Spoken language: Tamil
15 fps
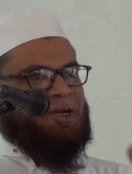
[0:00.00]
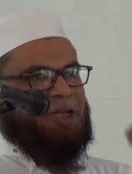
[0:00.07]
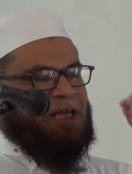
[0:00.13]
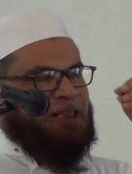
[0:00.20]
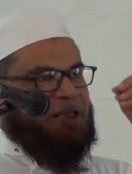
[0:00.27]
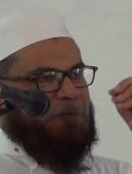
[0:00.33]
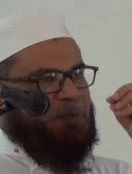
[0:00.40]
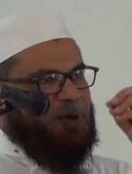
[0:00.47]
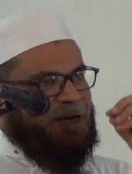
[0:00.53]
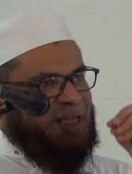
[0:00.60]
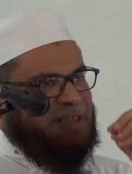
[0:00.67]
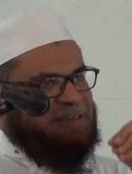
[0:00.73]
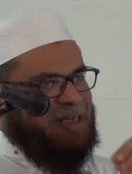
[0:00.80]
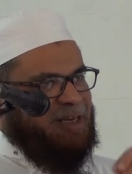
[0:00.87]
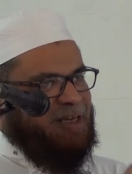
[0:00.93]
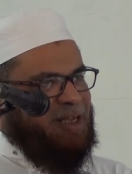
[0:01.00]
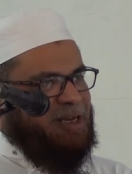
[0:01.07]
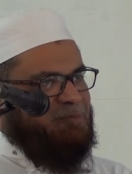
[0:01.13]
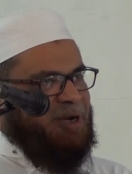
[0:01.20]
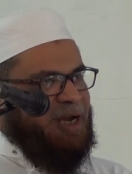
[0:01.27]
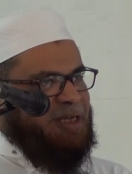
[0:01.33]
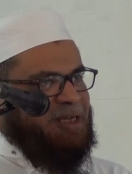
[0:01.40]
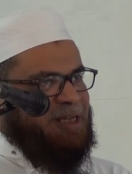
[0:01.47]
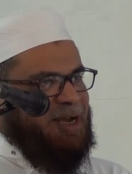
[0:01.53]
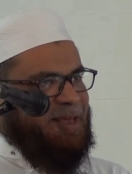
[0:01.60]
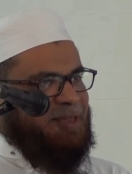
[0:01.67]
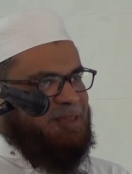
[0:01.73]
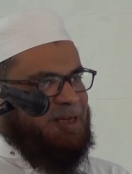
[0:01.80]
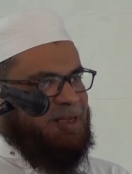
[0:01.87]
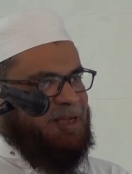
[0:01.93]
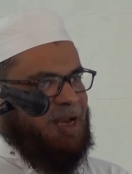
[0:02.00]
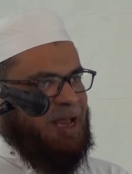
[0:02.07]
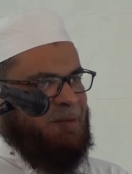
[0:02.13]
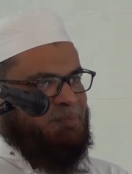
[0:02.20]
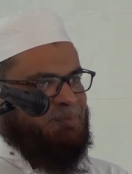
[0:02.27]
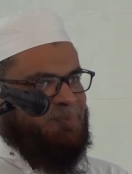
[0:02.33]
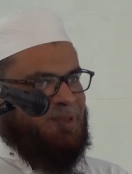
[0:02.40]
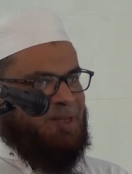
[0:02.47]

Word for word: நீ அந்த பெண்ணை சில நேரம் கட்டி அணைத்திருக்கலாம்